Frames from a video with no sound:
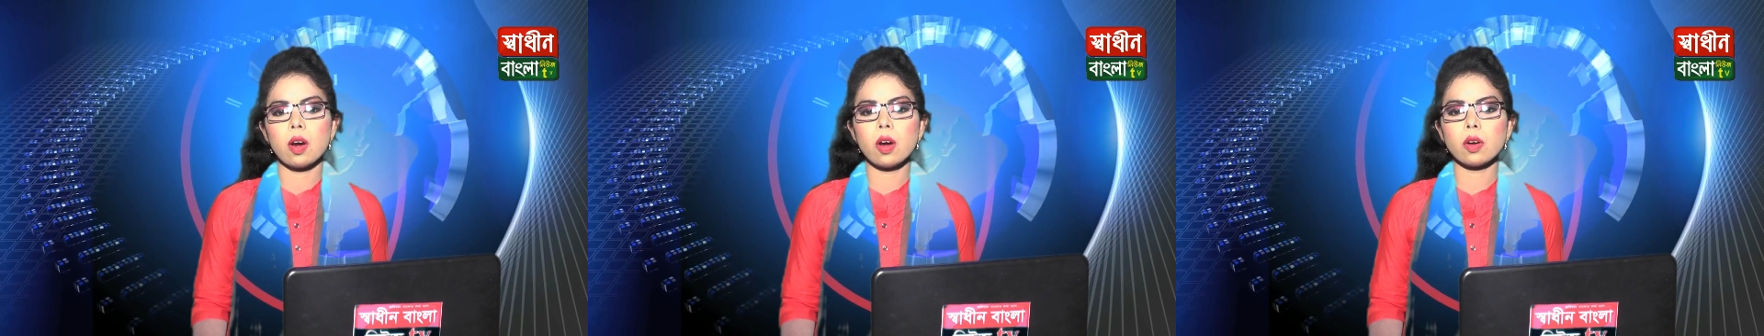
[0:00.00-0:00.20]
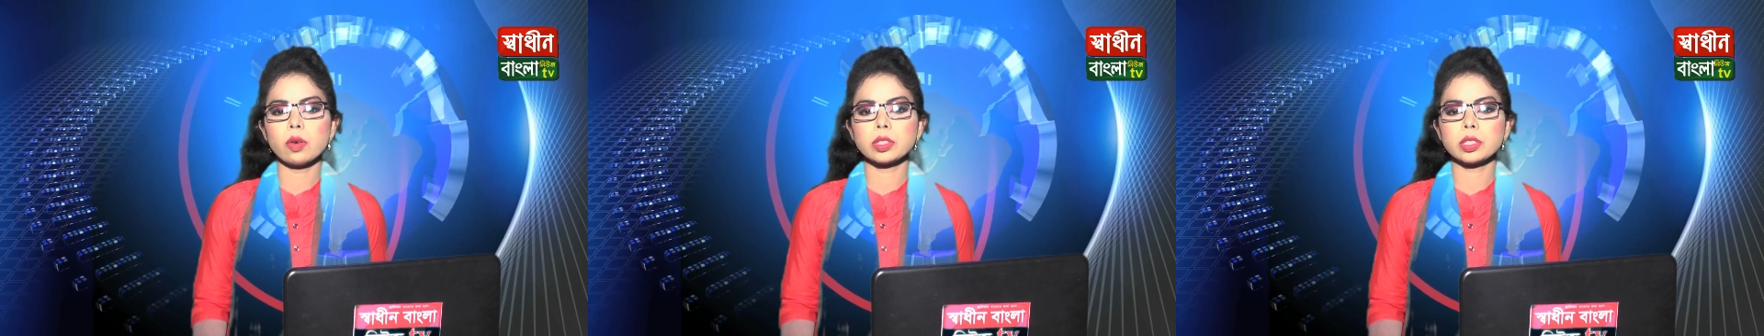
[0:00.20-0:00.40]

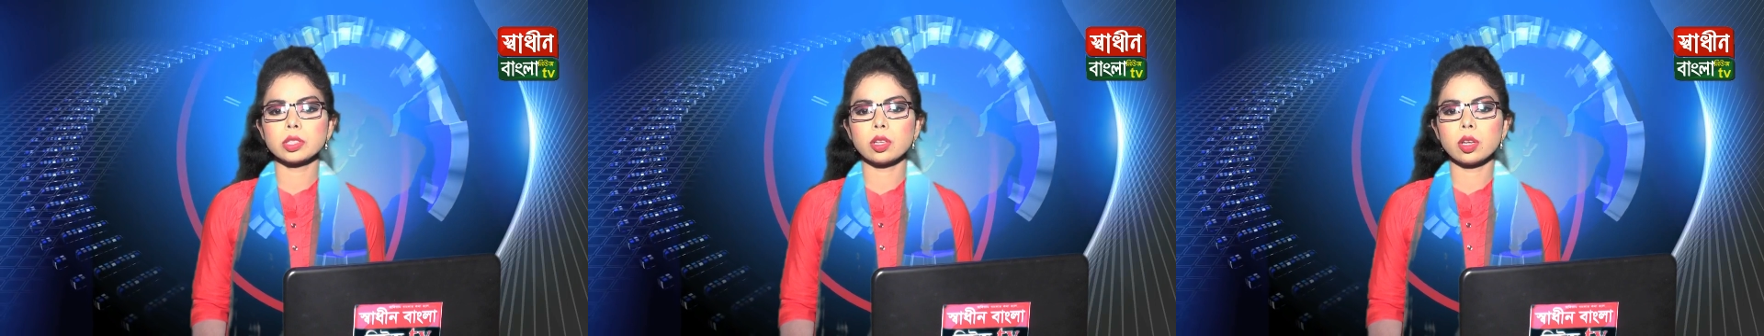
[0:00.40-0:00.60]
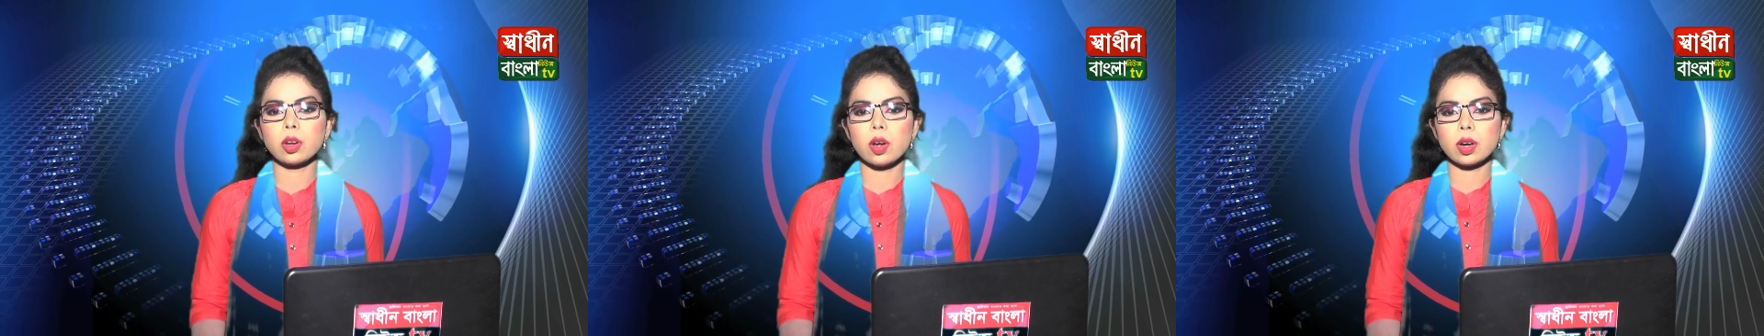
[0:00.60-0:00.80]
অঘোষিত
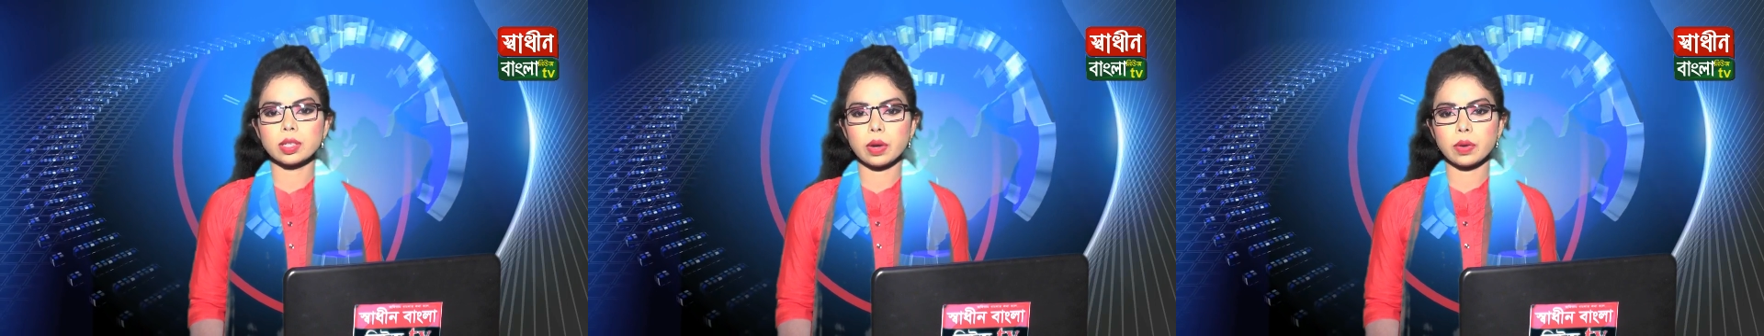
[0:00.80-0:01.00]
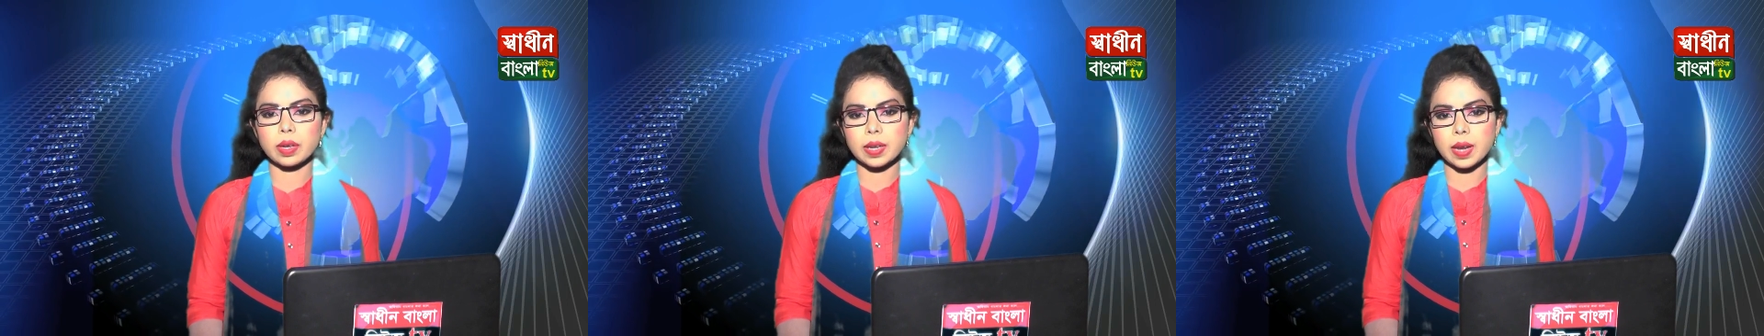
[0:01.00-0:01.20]

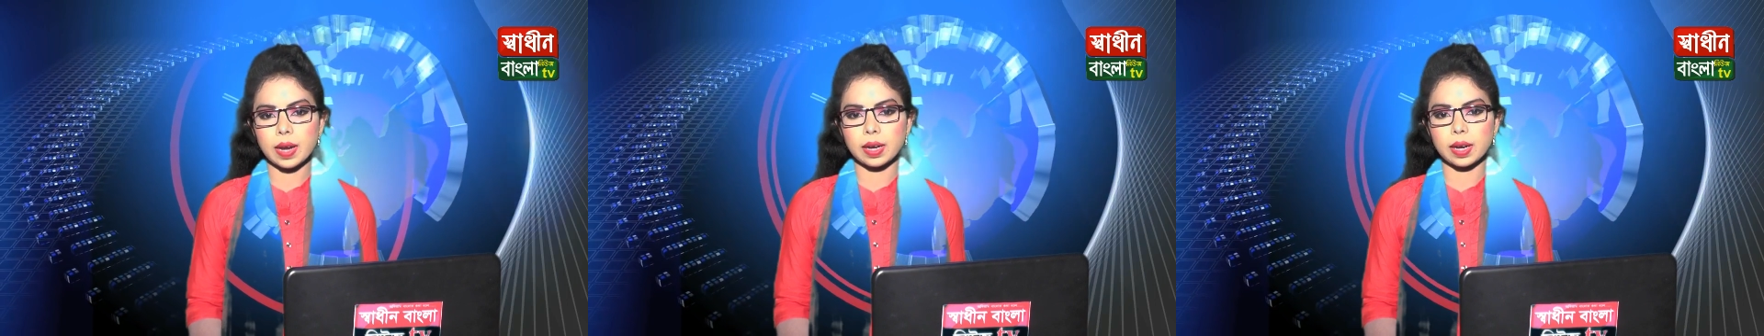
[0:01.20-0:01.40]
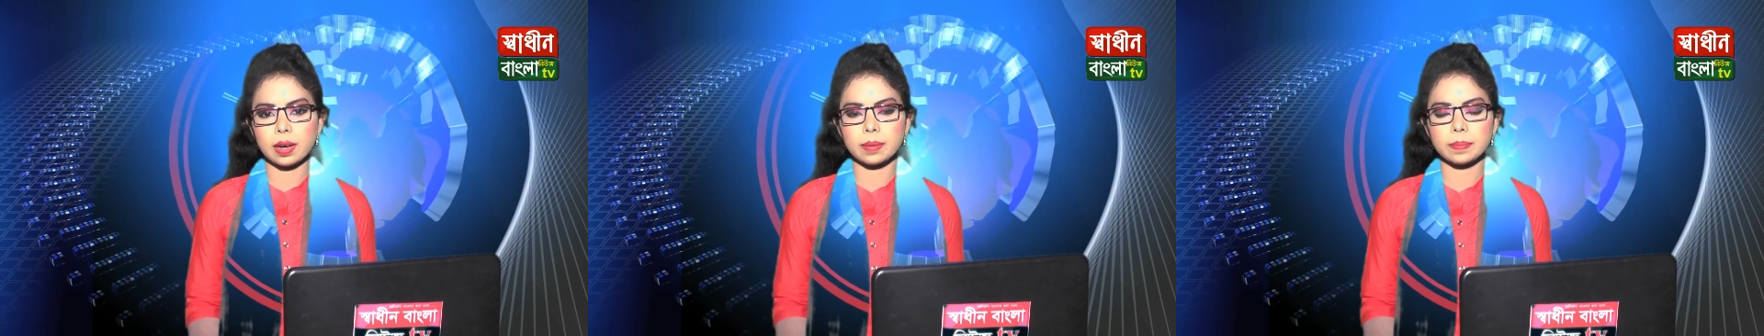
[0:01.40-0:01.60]
লকডাউনে
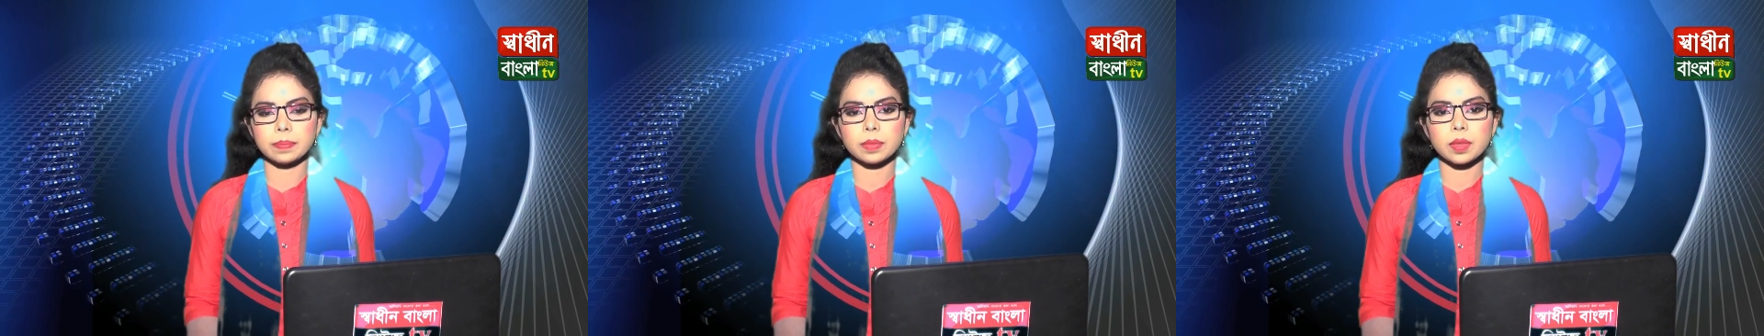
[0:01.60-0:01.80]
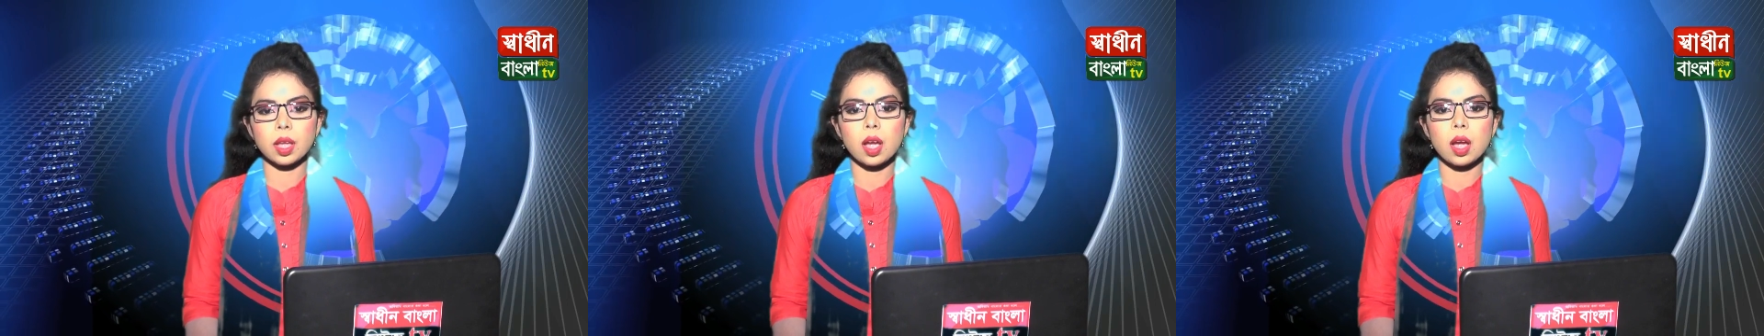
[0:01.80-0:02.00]
ঢাকা
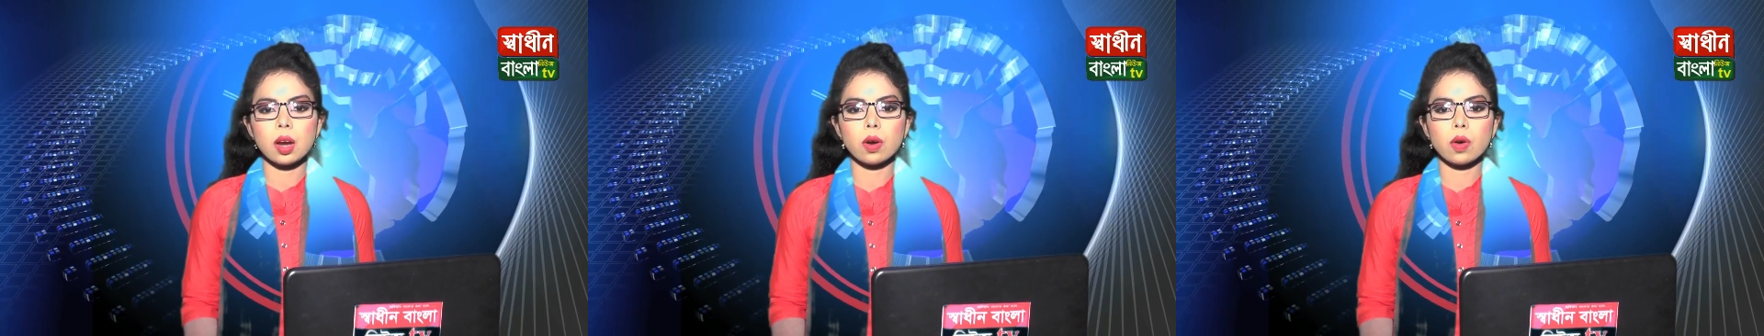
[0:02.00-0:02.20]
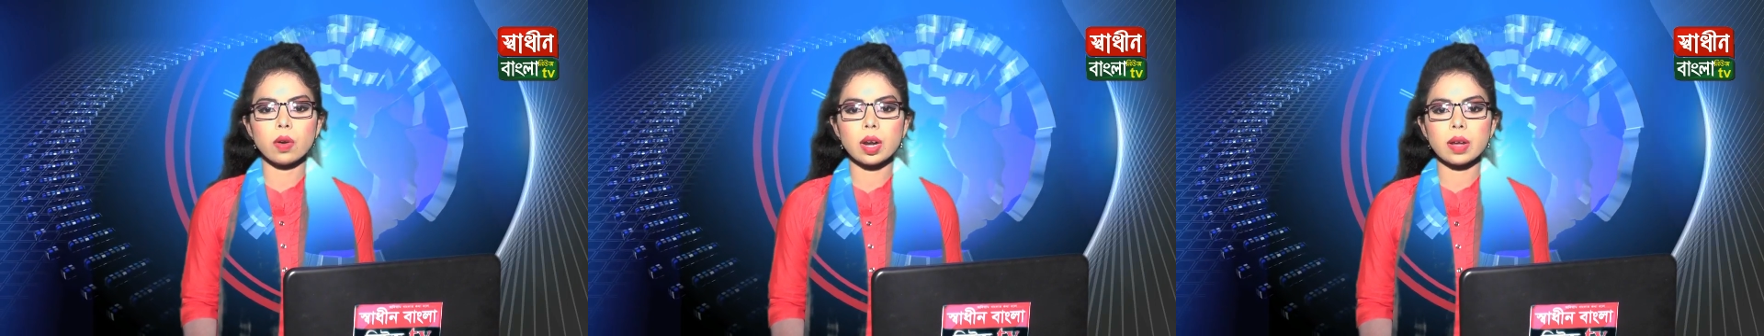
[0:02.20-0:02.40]

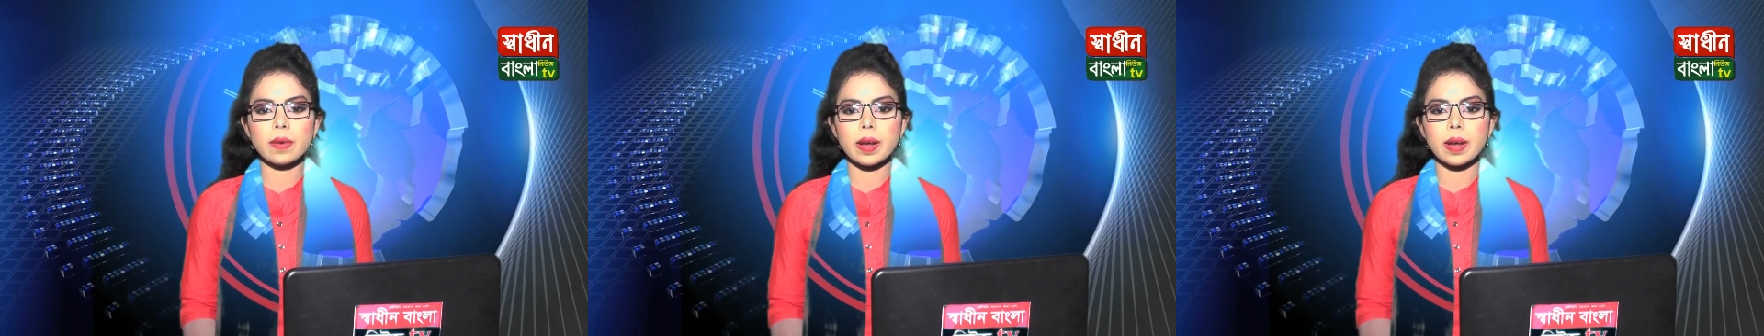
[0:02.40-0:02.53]
করোনা